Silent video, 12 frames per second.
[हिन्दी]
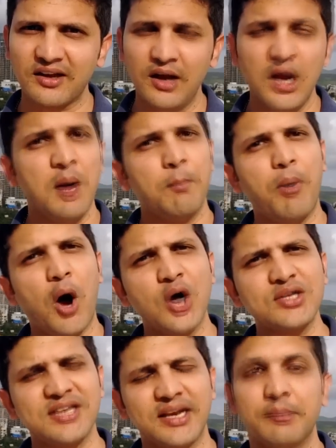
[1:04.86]
हैं
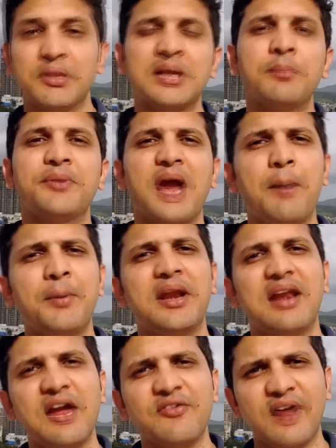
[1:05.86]
बहुत सारी मतलब यहाँ पे
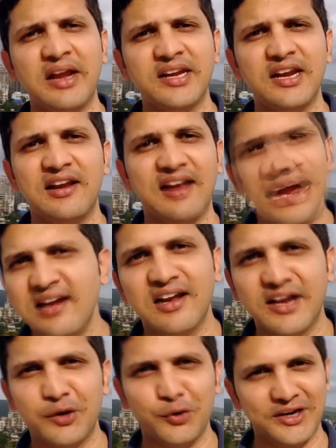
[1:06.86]
लाइफ लाइन की लाइन
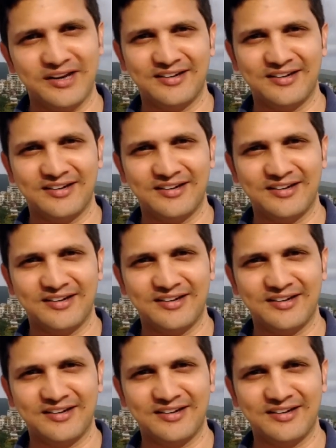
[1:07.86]
लगी हुई